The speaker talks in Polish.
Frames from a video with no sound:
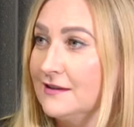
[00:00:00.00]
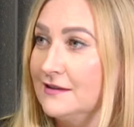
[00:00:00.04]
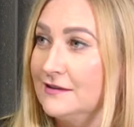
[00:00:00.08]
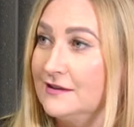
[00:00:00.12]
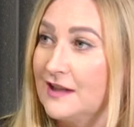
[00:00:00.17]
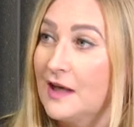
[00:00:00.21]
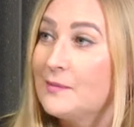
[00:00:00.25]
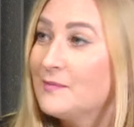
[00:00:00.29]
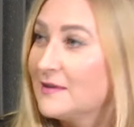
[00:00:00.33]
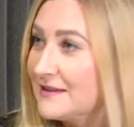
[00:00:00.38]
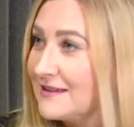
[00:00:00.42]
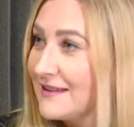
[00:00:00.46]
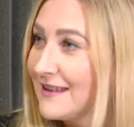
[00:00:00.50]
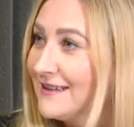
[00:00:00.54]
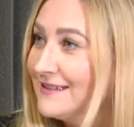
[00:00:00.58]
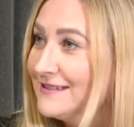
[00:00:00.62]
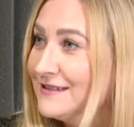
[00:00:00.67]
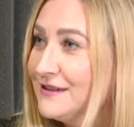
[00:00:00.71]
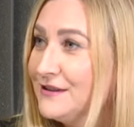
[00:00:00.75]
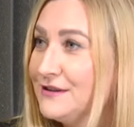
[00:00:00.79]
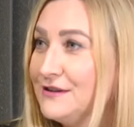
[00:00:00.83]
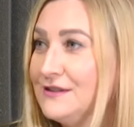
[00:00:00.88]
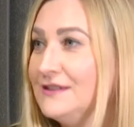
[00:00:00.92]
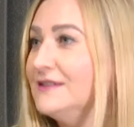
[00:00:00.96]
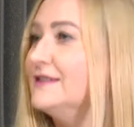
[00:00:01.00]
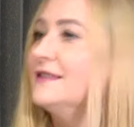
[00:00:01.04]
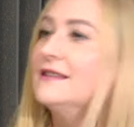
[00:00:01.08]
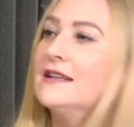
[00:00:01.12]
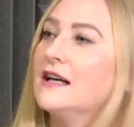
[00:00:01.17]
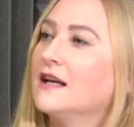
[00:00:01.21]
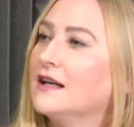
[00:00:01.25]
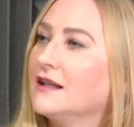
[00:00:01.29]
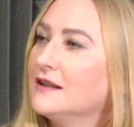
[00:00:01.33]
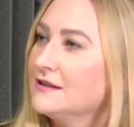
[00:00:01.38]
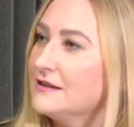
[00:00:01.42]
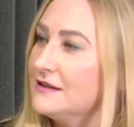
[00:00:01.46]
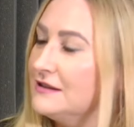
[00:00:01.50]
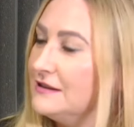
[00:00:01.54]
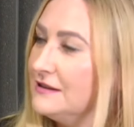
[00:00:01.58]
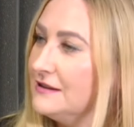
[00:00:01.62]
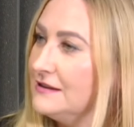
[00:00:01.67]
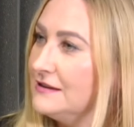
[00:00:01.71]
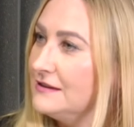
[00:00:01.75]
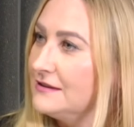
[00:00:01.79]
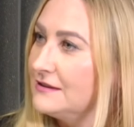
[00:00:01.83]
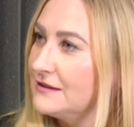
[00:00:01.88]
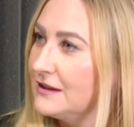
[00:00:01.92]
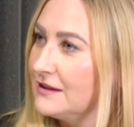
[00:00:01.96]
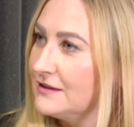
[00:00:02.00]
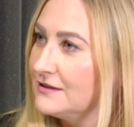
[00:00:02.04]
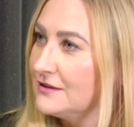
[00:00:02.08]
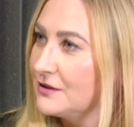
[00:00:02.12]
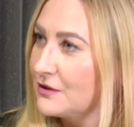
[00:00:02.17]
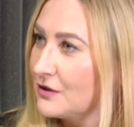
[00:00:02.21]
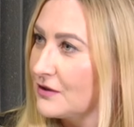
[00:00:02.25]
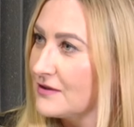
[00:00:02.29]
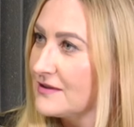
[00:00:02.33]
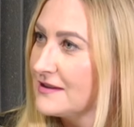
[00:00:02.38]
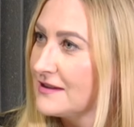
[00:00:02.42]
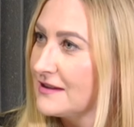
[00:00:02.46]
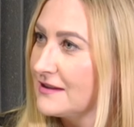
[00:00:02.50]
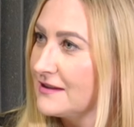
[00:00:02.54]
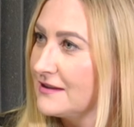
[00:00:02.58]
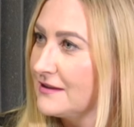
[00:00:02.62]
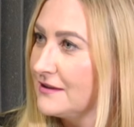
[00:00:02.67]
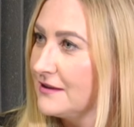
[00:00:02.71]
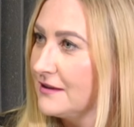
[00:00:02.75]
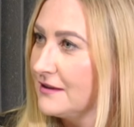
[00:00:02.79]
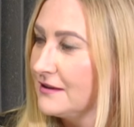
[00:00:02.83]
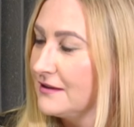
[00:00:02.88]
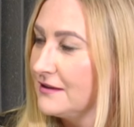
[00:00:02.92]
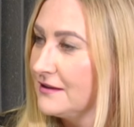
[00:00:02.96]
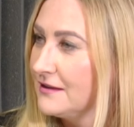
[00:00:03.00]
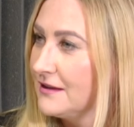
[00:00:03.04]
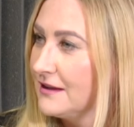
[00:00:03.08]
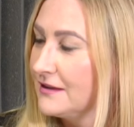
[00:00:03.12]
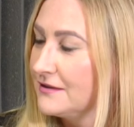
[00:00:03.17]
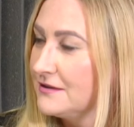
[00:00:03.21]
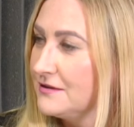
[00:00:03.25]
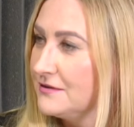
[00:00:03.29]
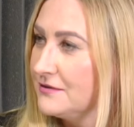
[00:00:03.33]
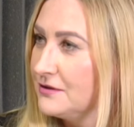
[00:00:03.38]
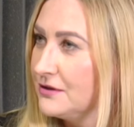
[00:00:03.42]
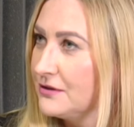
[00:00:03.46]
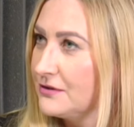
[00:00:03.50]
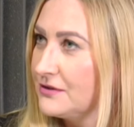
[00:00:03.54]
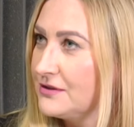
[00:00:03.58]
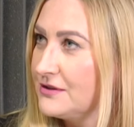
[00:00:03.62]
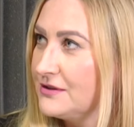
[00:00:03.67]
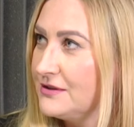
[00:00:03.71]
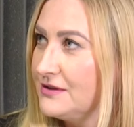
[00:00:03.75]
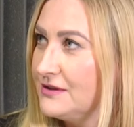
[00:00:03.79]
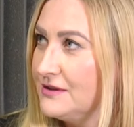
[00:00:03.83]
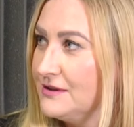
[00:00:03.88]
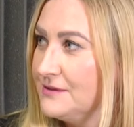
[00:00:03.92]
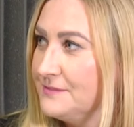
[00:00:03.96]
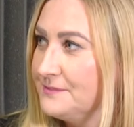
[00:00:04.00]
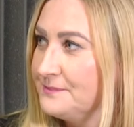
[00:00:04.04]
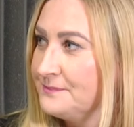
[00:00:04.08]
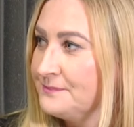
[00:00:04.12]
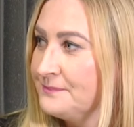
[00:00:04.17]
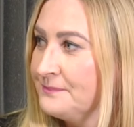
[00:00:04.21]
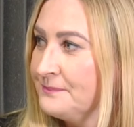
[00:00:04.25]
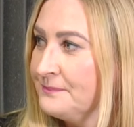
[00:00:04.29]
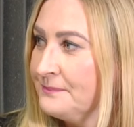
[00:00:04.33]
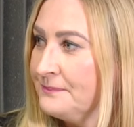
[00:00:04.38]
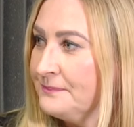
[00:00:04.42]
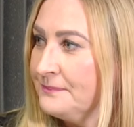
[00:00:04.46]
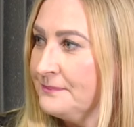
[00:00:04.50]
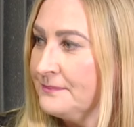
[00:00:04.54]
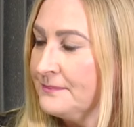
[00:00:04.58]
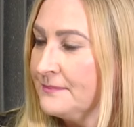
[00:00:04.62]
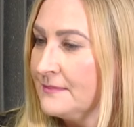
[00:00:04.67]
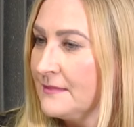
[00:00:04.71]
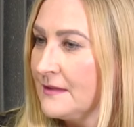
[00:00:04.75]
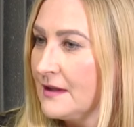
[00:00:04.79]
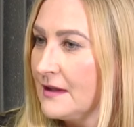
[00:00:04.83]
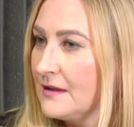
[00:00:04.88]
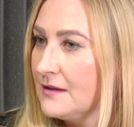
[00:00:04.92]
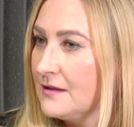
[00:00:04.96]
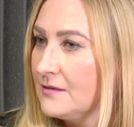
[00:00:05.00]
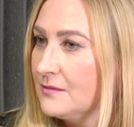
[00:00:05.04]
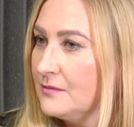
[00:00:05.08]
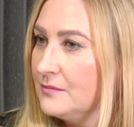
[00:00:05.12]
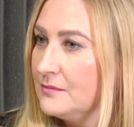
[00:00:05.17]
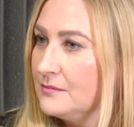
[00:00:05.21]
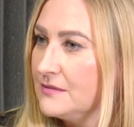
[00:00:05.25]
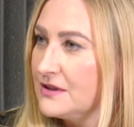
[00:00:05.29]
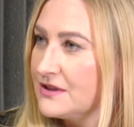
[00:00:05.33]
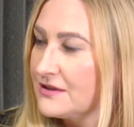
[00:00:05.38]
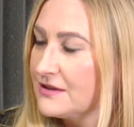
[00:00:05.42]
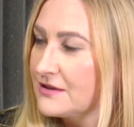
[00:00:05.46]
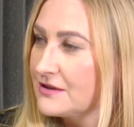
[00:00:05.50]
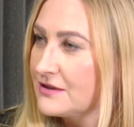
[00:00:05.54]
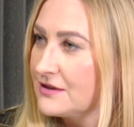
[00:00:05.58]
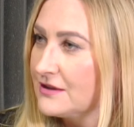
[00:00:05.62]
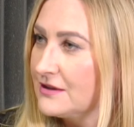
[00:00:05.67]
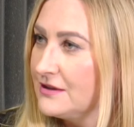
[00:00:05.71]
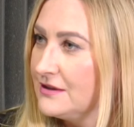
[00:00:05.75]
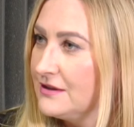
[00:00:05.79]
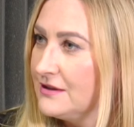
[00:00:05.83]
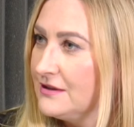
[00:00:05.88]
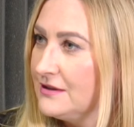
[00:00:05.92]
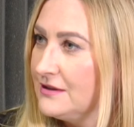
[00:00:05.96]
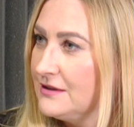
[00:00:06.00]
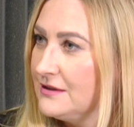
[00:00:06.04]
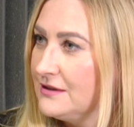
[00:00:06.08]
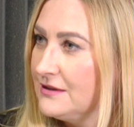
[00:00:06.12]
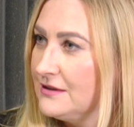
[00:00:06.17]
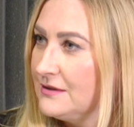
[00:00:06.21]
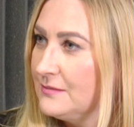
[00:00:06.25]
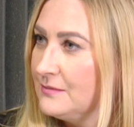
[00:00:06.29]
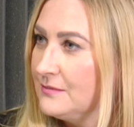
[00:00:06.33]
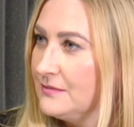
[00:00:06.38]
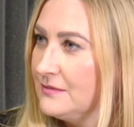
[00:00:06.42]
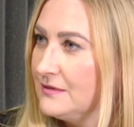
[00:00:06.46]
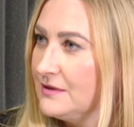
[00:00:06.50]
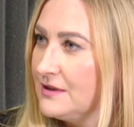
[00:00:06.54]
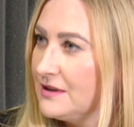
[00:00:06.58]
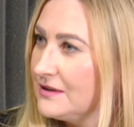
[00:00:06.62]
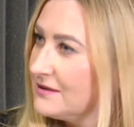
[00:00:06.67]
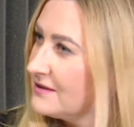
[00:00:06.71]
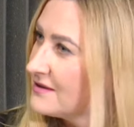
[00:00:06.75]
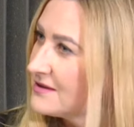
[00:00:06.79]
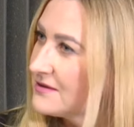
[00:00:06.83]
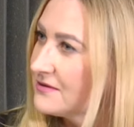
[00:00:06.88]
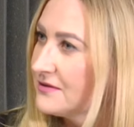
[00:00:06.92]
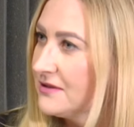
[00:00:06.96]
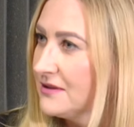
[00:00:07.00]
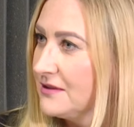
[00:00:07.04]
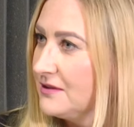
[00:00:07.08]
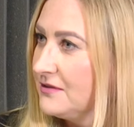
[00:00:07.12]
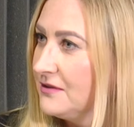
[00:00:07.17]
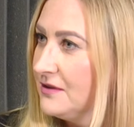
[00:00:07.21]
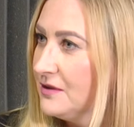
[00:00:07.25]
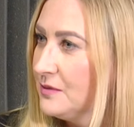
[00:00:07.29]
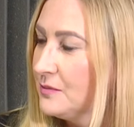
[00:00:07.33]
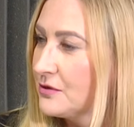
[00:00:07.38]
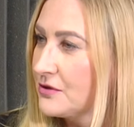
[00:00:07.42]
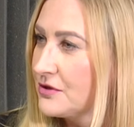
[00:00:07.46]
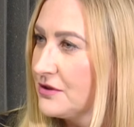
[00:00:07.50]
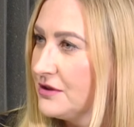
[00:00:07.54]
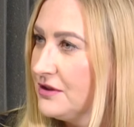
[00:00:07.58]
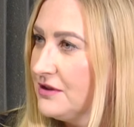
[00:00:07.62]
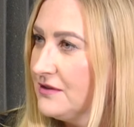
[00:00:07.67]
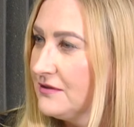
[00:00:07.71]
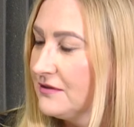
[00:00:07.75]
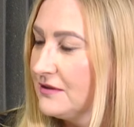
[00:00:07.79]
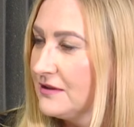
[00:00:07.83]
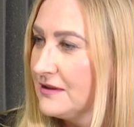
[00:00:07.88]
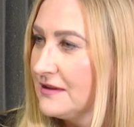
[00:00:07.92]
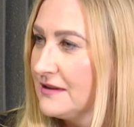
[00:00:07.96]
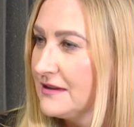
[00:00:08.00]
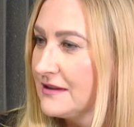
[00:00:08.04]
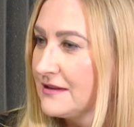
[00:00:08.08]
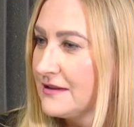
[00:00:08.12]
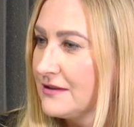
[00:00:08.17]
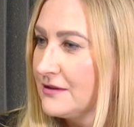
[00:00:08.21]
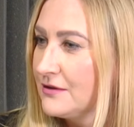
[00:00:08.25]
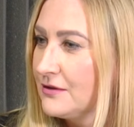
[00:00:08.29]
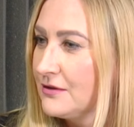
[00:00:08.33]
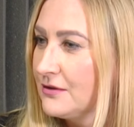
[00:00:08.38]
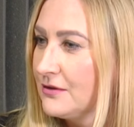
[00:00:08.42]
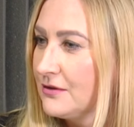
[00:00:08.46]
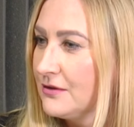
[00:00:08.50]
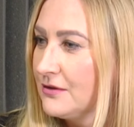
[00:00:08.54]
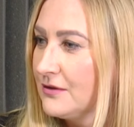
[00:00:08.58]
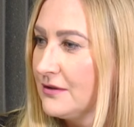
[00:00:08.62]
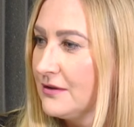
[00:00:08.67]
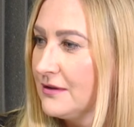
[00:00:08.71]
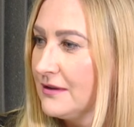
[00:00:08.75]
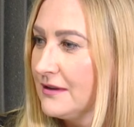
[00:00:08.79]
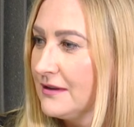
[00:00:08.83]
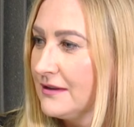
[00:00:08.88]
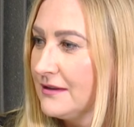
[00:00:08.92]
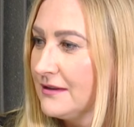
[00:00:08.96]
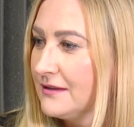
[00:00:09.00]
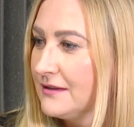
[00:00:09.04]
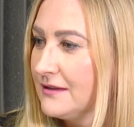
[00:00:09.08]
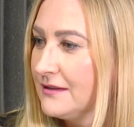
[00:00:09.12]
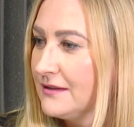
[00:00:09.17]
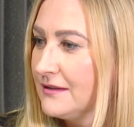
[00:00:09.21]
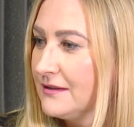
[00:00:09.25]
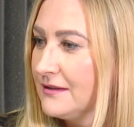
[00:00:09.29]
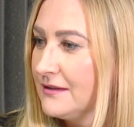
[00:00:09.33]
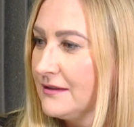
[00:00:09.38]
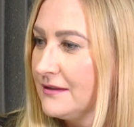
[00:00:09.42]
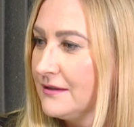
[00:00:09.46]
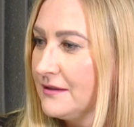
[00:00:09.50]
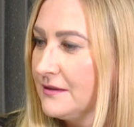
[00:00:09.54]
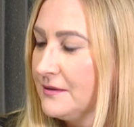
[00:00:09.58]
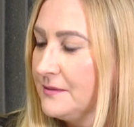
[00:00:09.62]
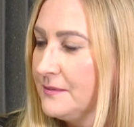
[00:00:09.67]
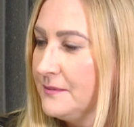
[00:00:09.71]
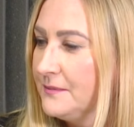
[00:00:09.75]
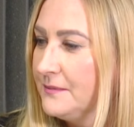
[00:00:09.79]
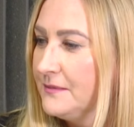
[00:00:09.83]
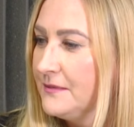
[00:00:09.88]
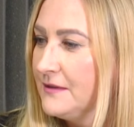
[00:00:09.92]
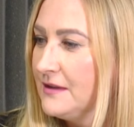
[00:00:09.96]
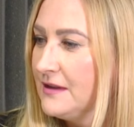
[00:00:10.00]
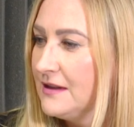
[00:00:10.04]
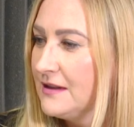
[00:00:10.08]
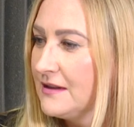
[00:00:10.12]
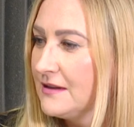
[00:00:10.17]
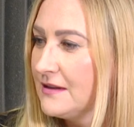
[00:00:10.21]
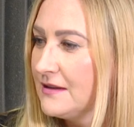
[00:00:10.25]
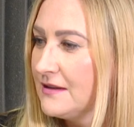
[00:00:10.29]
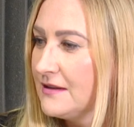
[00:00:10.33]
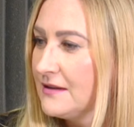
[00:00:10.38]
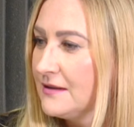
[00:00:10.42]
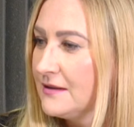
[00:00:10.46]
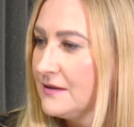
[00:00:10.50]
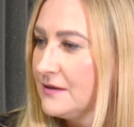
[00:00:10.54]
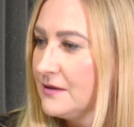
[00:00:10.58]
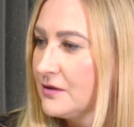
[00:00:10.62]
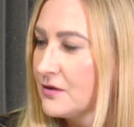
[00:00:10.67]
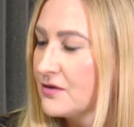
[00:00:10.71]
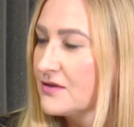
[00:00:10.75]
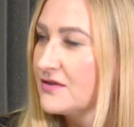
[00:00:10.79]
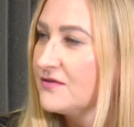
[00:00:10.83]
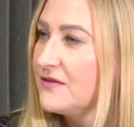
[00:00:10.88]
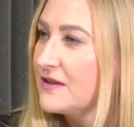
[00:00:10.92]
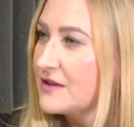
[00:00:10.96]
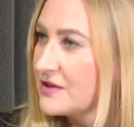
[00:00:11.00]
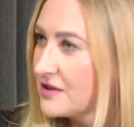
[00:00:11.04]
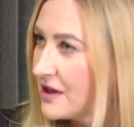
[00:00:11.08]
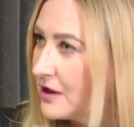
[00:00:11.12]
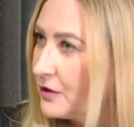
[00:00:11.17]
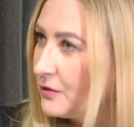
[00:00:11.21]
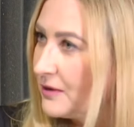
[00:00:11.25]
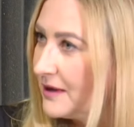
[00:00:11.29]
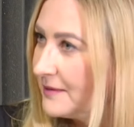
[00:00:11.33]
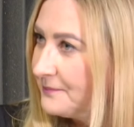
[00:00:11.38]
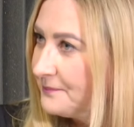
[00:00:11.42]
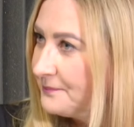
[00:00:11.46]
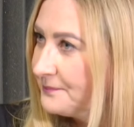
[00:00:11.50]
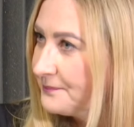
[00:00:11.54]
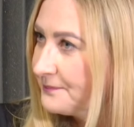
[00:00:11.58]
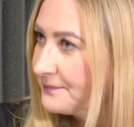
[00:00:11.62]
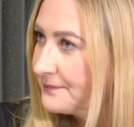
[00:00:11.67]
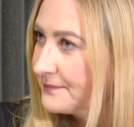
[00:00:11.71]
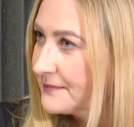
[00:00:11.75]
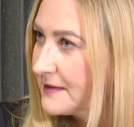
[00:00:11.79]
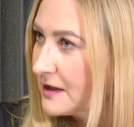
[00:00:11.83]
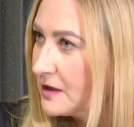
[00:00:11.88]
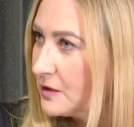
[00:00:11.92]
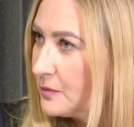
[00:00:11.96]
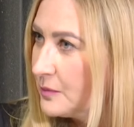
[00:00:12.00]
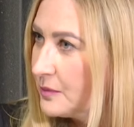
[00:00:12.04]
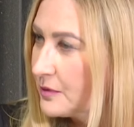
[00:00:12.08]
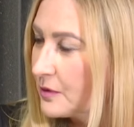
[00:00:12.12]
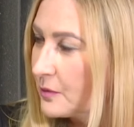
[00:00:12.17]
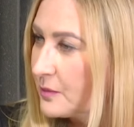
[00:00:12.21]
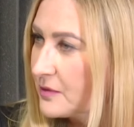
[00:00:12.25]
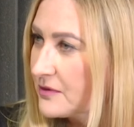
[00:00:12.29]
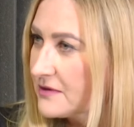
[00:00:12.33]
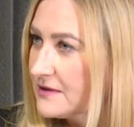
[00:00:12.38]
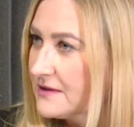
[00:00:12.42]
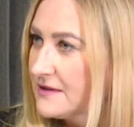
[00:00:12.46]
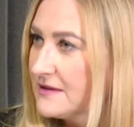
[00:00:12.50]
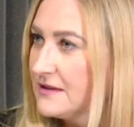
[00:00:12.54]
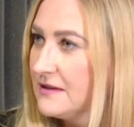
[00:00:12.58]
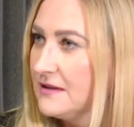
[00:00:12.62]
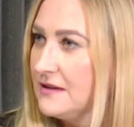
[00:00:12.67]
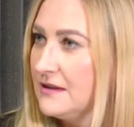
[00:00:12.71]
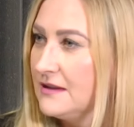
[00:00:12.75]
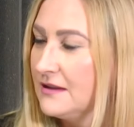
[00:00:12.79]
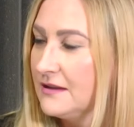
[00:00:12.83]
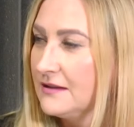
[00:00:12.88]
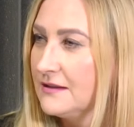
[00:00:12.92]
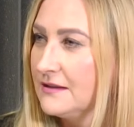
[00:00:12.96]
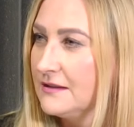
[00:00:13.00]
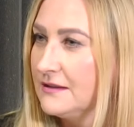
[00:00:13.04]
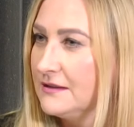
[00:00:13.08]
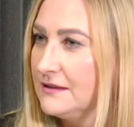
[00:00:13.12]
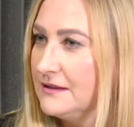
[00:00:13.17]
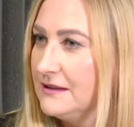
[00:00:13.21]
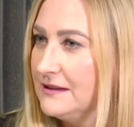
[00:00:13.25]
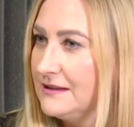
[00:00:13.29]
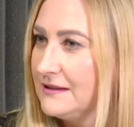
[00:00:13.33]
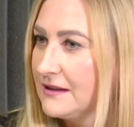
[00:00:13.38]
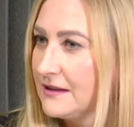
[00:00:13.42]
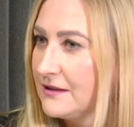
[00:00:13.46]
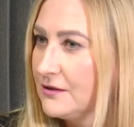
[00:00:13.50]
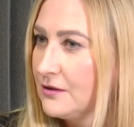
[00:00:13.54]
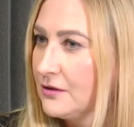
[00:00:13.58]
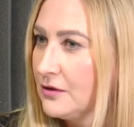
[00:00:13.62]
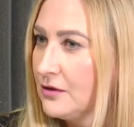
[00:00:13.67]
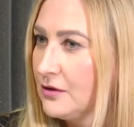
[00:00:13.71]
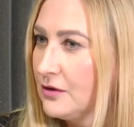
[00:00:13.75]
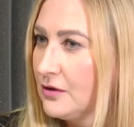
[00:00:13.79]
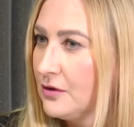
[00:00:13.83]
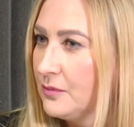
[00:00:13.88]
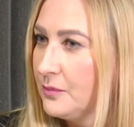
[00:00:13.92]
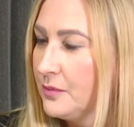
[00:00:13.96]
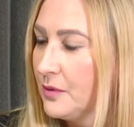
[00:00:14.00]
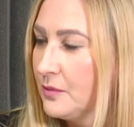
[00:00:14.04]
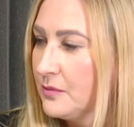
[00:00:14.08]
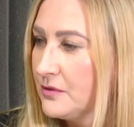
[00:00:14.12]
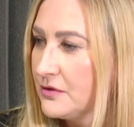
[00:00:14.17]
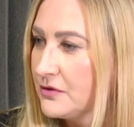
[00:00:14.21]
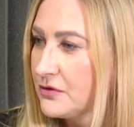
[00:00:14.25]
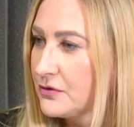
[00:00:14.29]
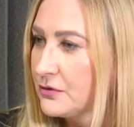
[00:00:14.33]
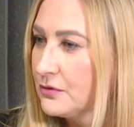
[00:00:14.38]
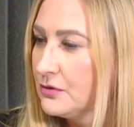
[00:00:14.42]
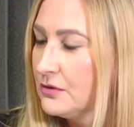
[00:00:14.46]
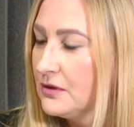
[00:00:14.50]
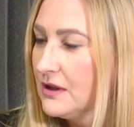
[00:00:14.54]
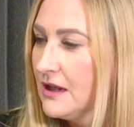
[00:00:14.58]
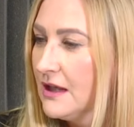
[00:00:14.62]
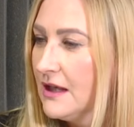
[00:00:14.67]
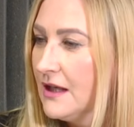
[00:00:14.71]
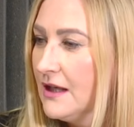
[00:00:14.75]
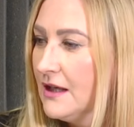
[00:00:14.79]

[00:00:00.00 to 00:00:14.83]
diametralnie inna i ten rodzaj e, aktywności myślę, że nie jest w tej chwili możliwy, dlatego e, nie rozważałam tej propozycji e, i tego pomysłu.